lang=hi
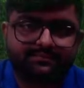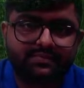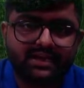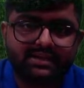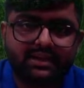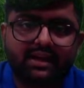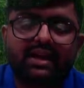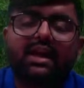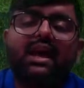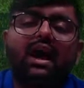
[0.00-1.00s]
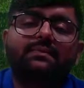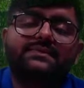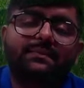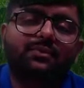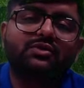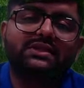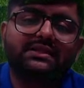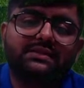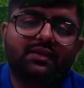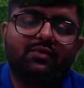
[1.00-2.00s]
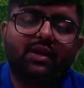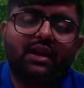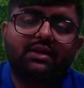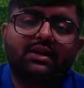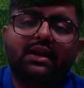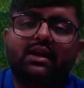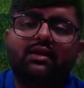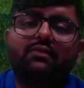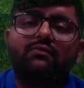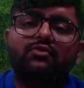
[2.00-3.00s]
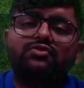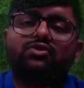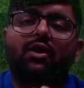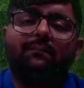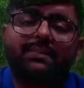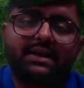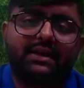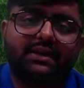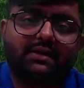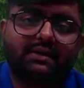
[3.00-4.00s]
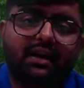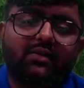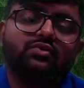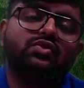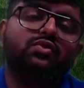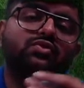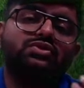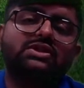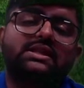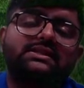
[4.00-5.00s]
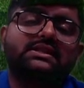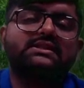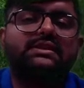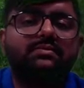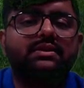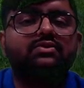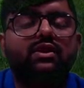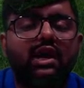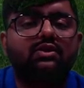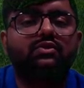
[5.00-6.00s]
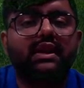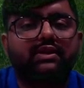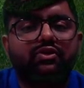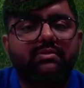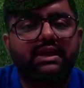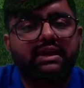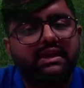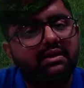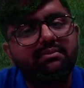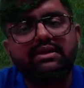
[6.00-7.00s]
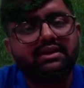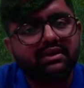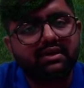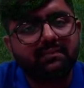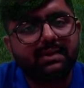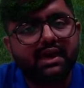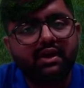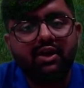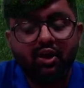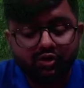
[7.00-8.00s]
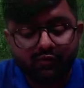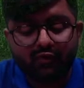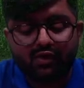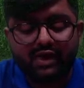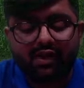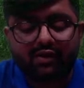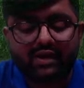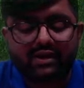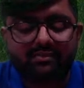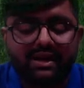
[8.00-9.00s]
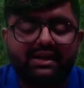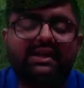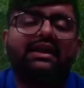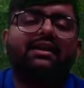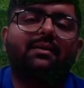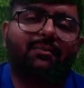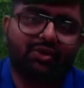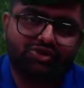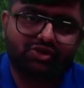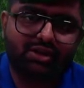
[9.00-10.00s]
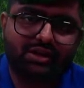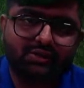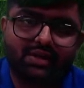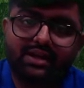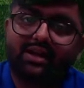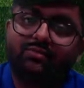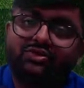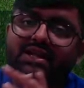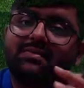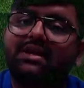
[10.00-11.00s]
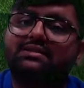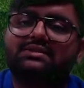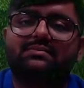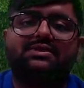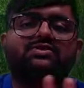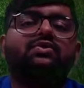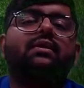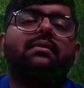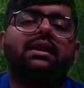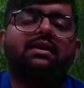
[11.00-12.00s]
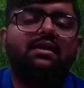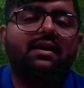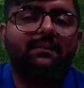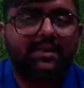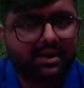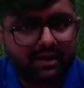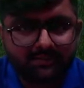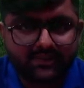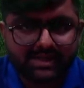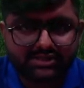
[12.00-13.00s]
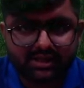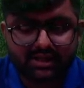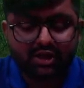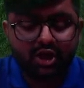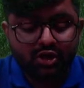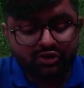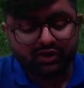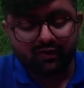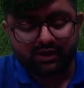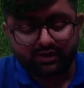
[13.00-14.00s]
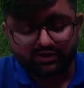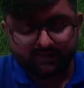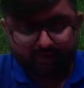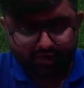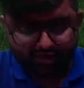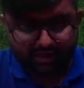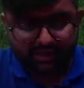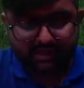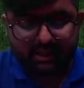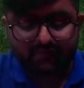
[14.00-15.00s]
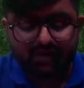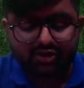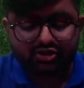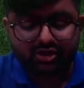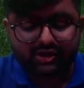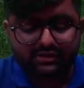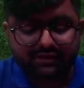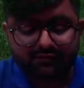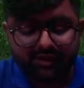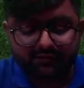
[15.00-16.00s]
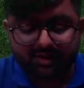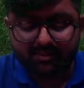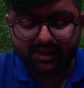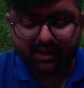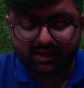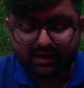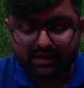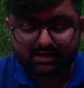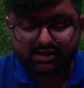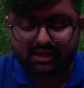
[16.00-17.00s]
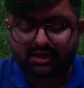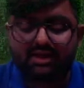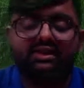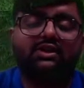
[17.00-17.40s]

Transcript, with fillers: ठीक है अब सपोज ऐसा हुआ कि वो जो कॉम्पिटिटर था उसको कुछ रीजन से अपनी दुकान को एक दो महीने के लिए बंद रखना पड़ा तो वो क्या हो गई हमारे लिए अपॉर्चुनिटी हो गई कि हम उसके भी कस्टमर्स को हमारा प्रोडक्ट बेचेंगे सो वॉट इज अपॉर्चुनिटी अपॉर्चुनिटी इज अ फेवरेबल कंडीशन इन दी